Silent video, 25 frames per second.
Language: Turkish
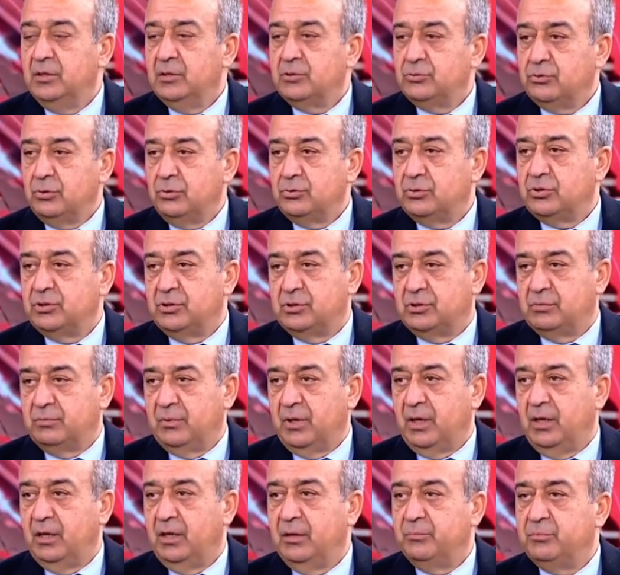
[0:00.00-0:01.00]
sonuç
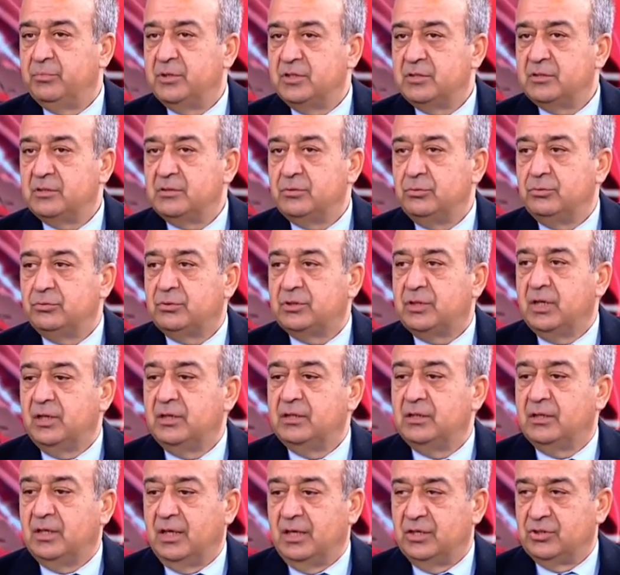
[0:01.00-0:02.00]
itibariyle biz ülke
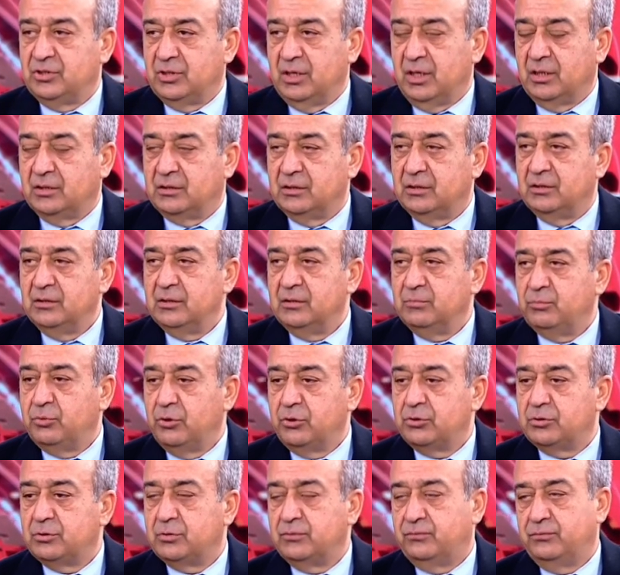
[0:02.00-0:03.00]
ihracatını
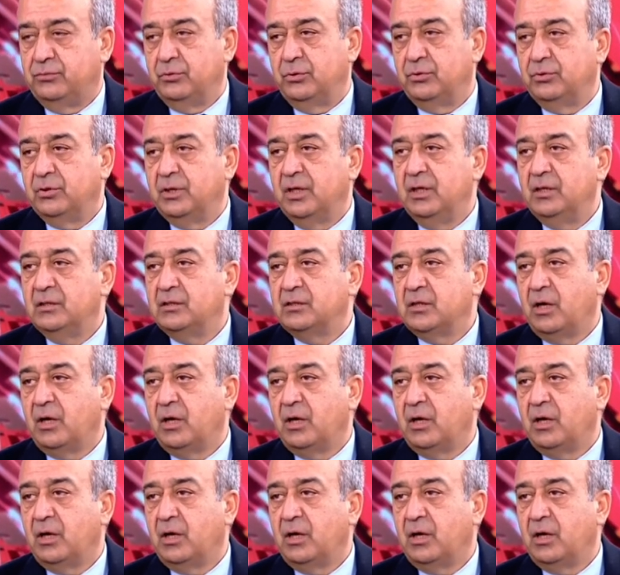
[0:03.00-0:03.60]
pozitif yönde